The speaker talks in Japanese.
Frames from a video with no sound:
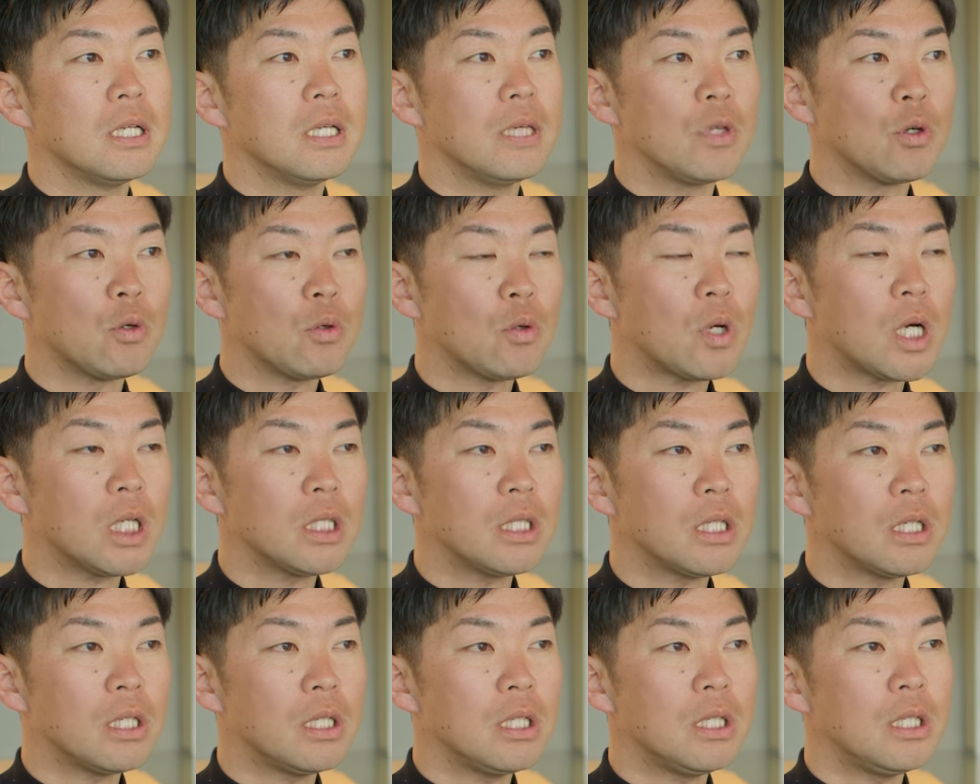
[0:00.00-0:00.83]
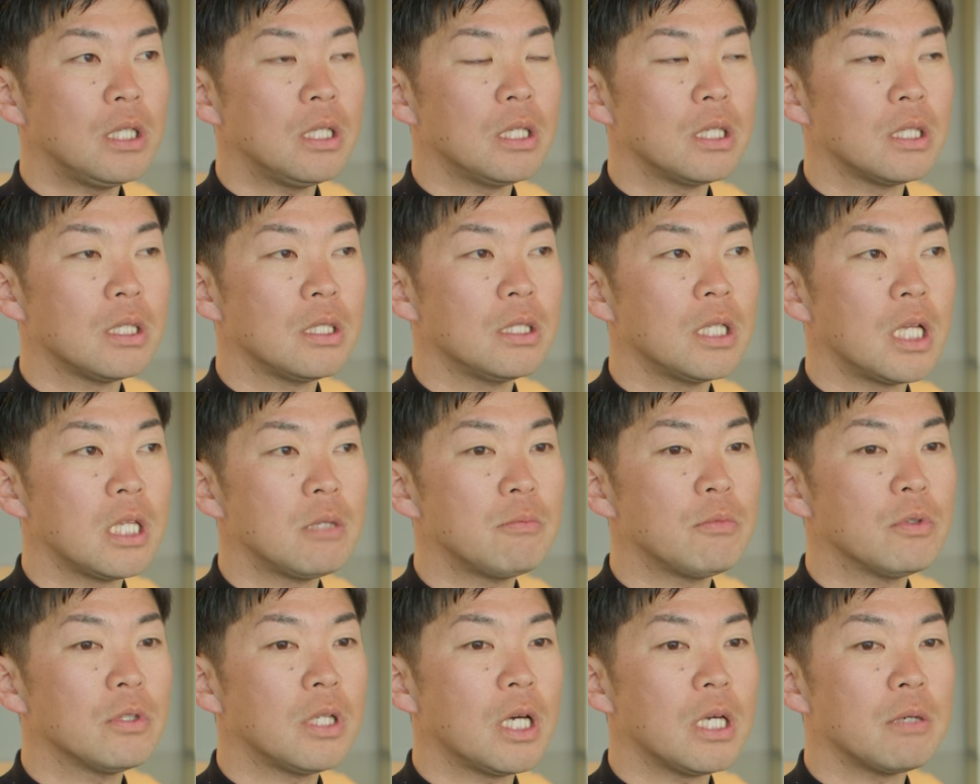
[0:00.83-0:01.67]
世の中的に何
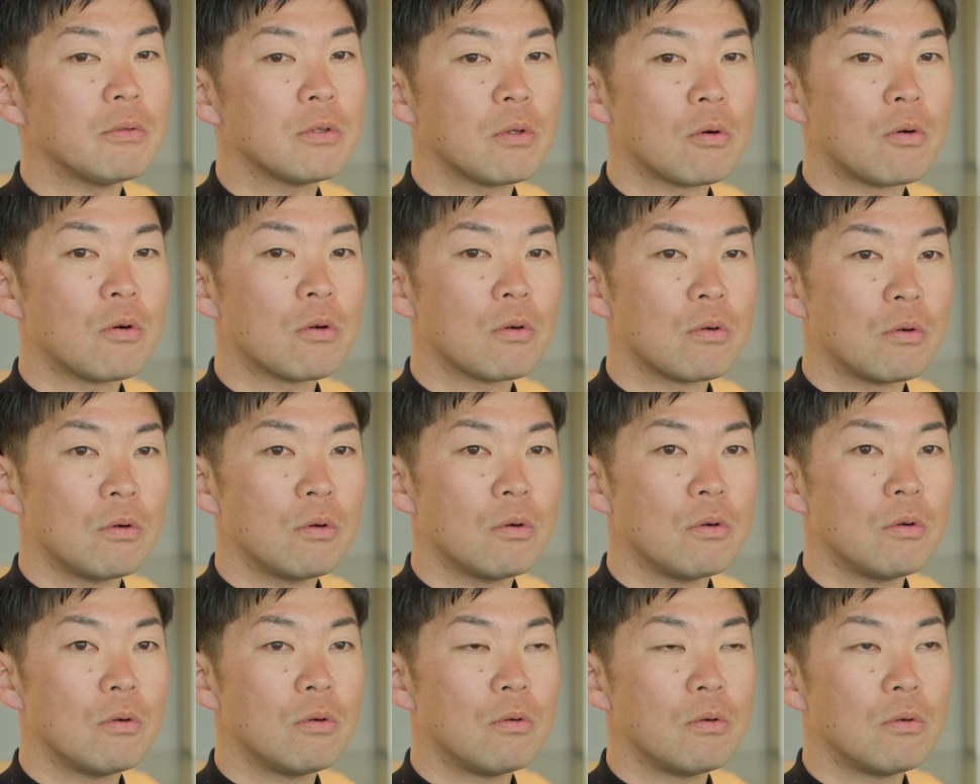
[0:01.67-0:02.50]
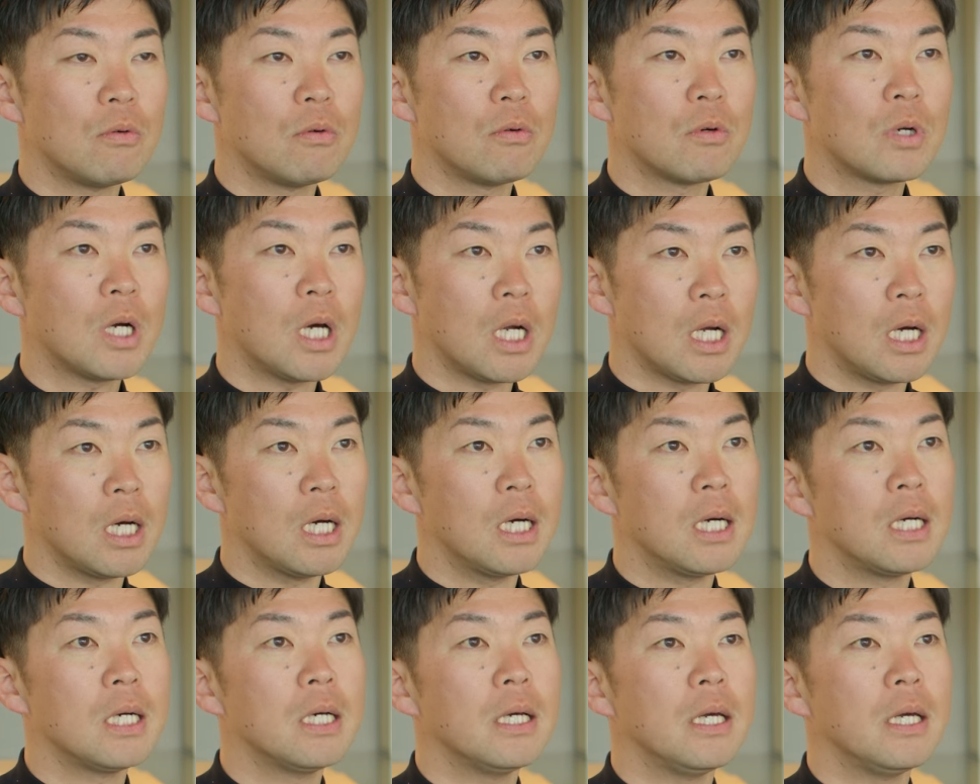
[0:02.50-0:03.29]
もないところから、